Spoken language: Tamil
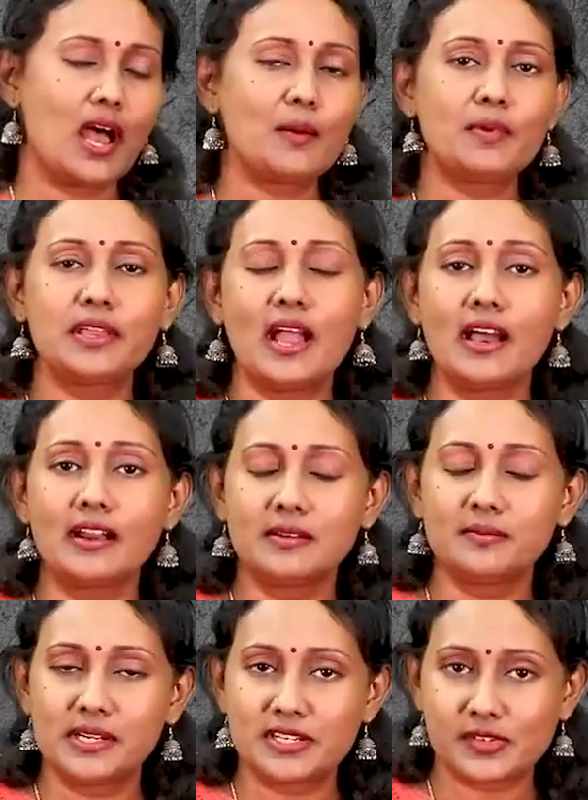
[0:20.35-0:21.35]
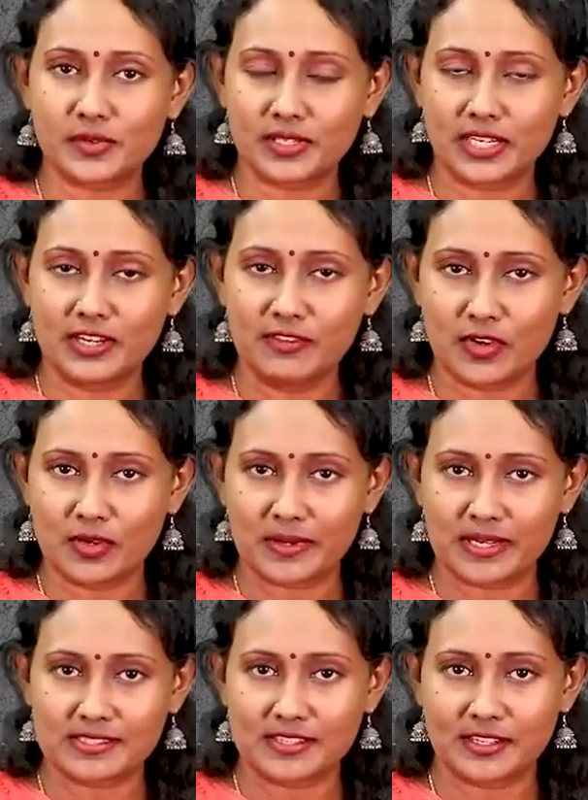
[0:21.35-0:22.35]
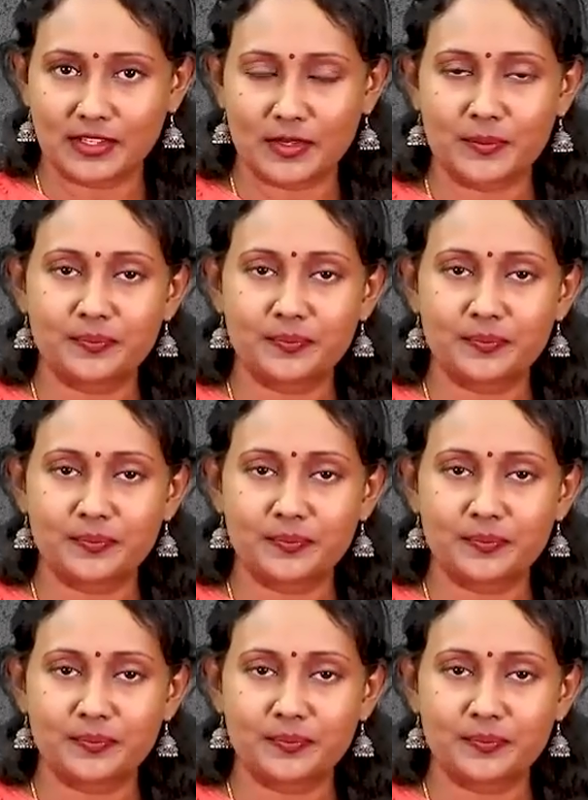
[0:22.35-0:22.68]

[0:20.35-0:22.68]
அப்போ யார் அப்படின்ற ஒரு கேள்வி உங்கள் மனசில் இருக்கும்